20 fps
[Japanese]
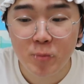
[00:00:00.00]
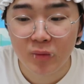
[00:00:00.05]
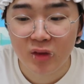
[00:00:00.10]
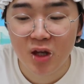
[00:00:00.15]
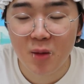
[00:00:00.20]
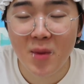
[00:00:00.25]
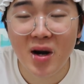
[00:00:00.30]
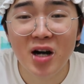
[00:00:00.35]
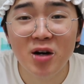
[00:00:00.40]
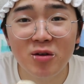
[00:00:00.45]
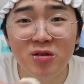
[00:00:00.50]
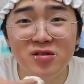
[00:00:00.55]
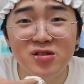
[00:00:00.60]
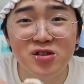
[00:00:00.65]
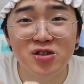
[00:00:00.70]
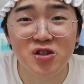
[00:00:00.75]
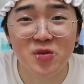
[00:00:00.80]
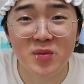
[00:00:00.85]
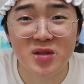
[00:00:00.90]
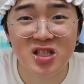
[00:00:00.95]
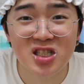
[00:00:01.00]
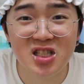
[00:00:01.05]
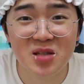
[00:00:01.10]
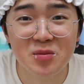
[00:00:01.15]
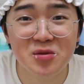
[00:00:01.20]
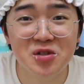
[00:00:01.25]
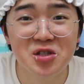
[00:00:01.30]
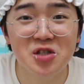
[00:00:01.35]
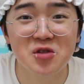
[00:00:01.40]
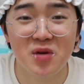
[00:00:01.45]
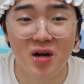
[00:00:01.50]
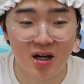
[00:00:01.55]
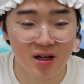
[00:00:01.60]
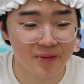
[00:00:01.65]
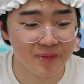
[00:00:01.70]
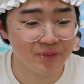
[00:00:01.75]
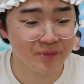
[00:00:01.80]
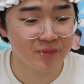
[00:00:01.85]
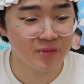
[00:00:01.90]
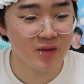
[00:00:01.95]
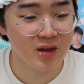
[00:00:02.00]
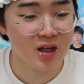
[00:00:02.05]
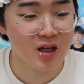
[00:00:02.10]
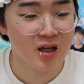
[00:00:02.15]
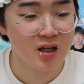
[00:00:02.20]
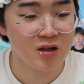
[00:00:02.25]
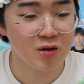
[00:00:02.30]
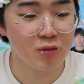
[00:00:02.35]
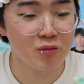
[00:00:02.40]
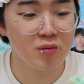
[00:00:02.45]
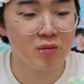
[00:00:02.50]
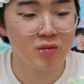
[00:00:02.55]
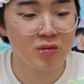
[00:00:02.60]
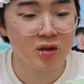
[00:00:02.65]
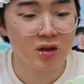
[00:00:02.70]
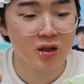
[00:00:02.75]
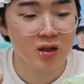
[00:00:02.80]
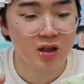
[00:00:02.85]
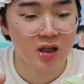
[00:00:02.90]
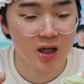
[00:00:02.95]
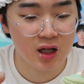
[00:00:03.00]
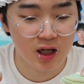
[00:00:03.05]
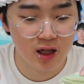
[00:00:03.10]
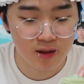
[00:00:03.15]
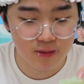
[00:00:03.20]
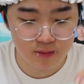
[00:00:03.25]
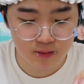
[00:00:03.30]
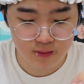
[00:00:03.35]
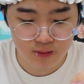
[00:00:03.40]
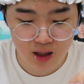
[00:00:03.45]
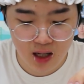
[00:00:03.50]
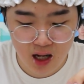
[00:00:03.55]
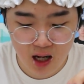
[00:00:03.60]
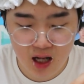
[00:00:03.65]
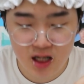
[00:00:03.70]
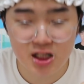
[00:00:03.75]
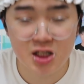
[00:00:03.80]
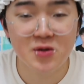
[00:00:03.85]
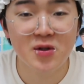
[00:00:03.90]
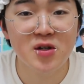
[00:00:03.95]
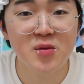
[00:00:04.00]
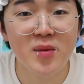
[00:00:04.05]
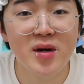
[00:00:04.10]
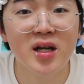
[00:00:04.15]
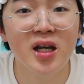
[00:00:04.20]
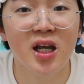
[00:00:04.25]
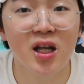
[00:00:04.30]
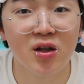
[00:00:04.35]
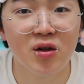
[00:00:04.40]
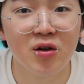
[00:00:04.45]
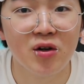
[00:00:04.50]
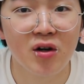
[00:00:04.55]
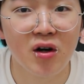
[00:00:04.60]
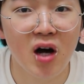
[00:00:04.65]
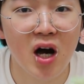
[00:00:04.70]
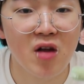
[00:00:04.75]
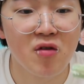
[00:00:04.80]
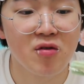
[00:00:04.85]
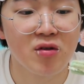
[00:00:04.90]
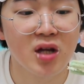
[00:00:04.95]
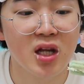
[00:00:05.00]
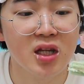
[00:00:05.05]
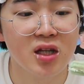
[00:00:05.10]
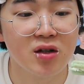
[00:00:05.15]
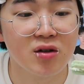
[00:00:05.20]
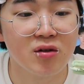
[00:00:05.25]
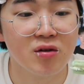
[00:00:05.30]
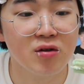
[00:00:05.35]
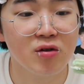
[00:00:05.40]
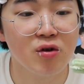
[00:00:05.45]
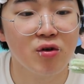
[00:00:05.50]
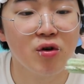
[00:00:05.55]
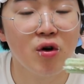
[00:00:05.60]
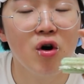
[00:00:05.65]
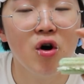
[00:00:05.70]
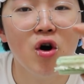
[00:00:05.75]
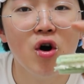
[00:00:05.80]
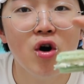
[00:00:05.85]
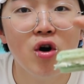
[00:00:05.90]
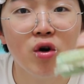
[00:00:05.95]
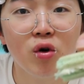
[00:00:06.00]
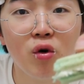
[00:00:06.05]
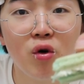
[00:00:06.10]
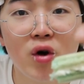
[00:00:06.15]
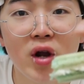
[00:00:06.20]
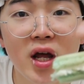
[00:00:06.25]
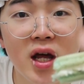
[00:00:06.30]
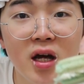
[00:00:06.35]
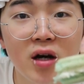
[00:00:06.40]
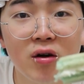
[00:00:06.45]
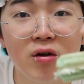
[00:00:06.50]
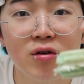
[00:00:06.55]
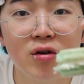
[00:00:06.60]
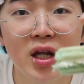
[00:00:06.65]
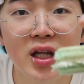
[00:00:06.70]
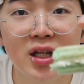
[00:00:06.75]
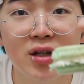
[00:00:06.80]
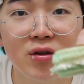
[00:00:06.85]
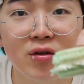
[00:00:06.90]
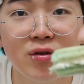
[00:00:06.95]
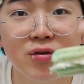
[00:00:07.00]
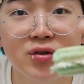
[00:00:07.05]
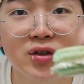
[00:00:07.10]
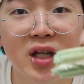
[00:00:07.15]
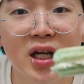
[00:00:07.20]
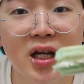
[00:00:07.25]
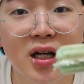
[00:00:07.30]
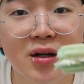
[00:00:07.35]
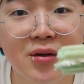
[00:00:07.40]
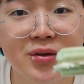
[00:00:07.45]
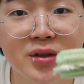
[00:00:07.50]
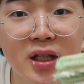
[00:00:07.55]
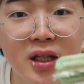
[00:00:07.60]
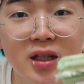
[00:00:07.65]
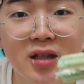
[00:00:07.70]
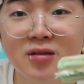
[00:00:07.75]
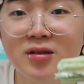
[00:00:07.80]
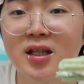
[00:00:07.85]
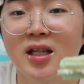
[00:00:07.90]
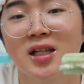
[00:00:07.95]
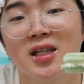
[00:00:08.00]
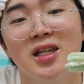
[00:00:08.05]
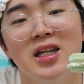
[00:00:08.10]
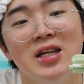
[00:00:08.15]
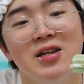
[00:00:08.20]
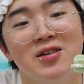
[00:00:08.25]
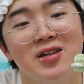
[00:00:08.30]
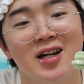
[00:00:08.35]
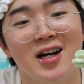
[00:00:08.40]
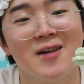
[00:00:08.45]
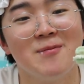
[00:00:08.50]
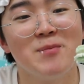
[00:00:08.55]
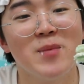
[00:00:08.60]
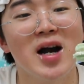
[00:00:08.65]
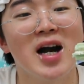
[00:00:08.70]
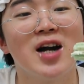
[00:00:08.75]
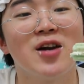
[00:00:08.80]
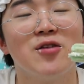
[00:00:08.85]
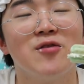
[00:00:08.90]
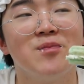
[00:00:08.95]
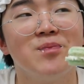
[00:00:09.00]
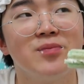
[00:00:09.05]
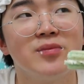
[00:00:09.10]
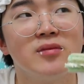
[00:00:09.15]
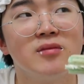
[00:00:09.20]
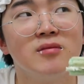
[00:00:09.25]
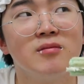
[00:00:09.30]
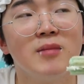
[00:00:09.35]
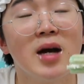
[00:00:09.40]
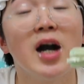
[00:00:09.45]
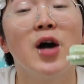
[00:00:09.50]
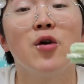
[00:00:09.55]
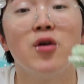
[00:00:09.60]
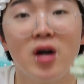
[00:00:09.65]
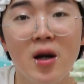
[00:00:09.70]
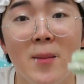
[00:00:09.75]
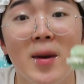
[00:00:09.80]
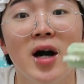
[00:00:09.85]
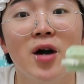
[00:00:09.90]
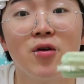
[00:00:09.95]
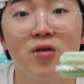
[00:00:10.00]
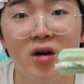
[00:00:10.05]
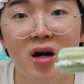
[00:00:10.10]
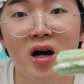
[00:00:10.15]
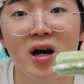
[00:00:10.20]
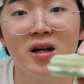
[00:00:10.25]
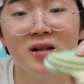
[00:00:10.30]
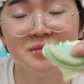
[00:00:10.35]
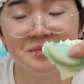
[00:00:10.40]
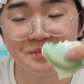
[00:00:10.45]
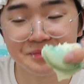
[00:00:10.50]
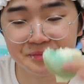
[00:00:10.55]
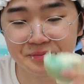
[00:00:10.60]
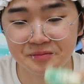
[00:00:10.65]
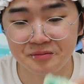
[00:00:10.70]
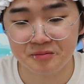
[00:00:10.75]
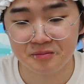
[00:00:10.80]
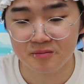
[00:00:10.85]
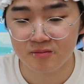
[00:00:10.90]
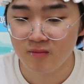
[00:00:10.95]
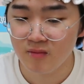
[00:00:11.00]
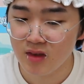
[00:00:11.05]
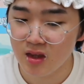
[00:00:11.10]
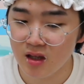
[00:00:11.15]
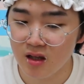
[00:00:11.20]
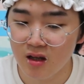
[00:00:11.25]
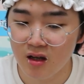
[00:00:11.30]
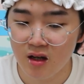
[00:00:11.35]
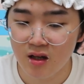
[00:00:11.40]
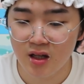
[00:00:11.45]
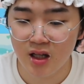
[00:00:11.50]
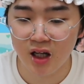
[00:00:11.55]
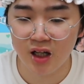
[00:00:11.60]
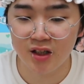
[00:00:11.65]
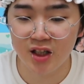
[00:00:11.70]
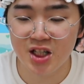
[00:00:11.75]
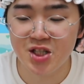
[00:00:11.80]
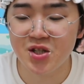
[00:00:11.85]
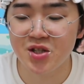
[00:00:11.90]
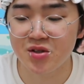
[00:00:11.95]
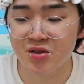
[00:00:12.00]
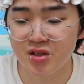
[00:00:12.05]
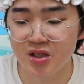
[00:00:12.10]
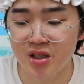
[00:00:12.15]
うん、マカロン作るのめっちゃむずいわもうなんか味はうまいけどあのなんていうのこのこれこのなんていうの蓋蓋蓋っていうかマカロンマカロンかマカロンがなんかネチネチし